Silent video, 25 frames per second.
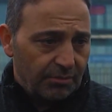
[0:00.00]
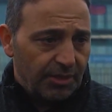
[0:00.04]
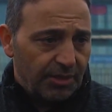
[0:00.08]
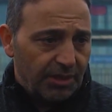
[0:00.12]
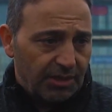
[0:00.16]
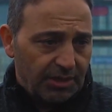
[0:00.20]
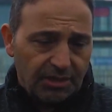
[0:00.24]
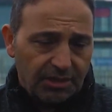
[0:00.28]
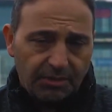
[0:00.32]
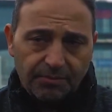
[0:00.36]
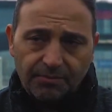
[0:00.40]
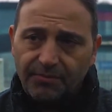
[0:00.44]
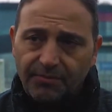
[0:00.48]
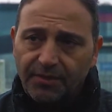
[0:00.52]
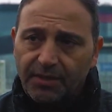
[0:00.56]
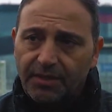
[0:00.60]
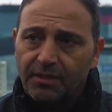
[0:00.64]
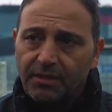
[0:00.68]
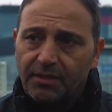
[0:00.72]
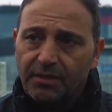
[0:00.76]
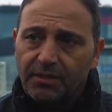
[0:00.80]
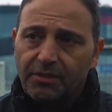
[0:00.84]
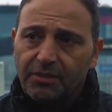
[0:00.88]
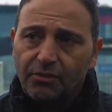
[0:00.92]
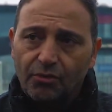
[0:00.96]
bir rakip
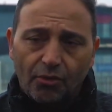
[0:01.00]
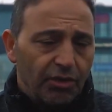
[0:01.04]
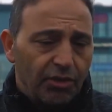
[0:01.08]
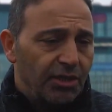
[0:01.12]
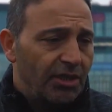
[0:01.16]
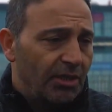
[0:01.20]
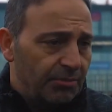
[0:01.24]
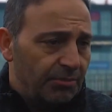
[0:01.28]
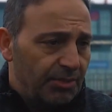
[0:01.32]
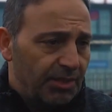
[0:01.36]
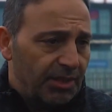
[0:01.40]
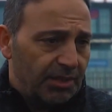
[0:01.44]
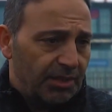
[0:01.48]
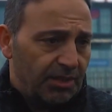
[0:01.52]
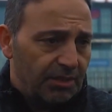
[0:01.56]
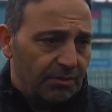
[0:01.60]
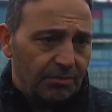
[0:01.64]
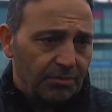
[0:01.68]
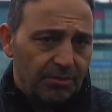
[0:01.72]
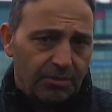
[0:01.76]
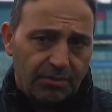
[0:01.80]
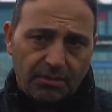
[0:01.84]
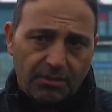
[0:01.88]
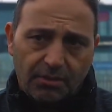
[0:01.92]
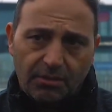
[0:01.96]
ve iyi oynayan bir rakip.
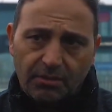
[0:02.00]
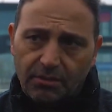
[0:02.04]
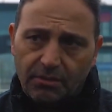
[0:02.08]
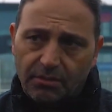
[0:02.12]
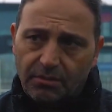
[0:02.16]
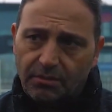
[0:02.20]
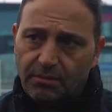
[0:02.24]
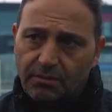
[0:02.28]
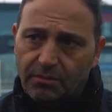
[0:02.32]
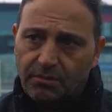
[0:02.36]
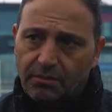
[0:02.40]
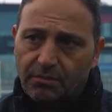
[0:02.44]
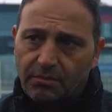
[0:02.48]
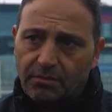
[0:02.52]
E,